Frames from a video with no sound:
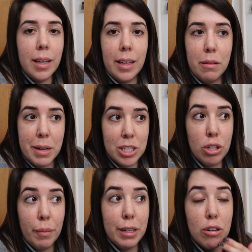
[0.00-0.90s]
Y más
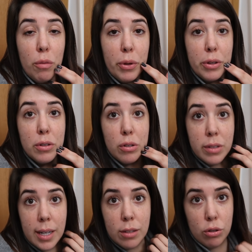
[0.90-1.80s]
o menos lo he podido
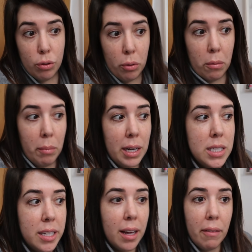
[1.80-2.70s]
encontrar todo,
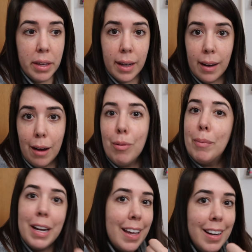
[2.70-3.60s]
¿vale? Sí que había
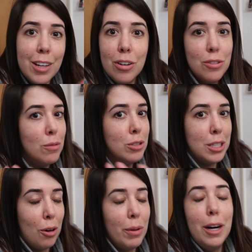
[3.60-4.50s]
papel higiénico, que todo el mundo
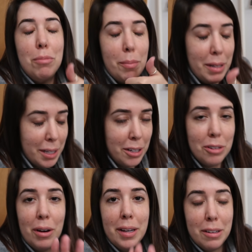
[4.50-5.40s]
está agobiado, papel
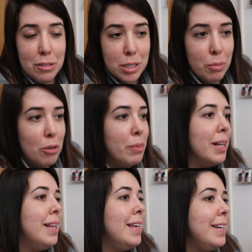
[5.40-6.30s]
higiénico hay, no se preocupe
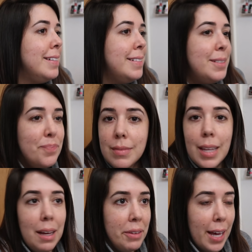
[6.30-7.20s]
nadie
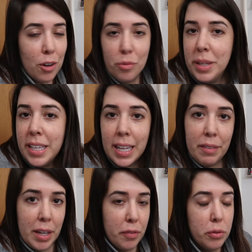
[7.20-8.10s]
había comida,
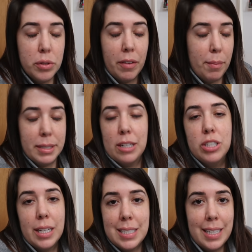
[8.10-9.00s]
había fruta, había pescado, o
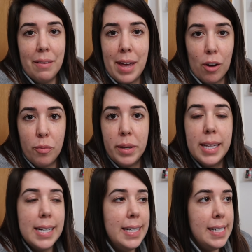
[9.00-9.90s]
sea, en sí había
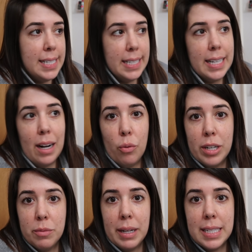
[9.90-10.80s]
comida, sí que en
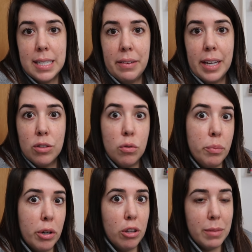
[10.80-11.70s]
algunas baldas se veía todo un
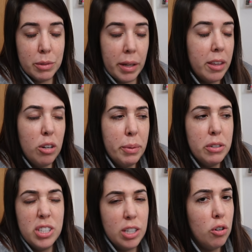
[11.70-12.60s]
poquito más vacío, pero
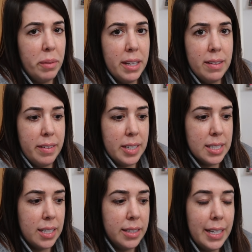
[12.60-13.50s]
en sí comida había
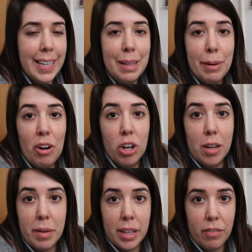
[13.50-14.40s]
bastante y para lo que a
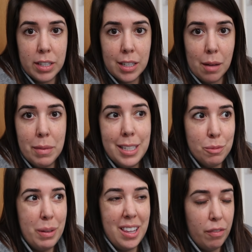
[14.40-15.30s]
mí me hacía falta también
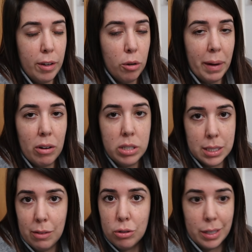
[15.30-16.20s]
específico para lo del
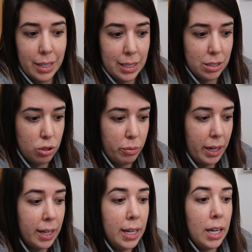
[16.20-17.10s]
sábado tenía de sobra.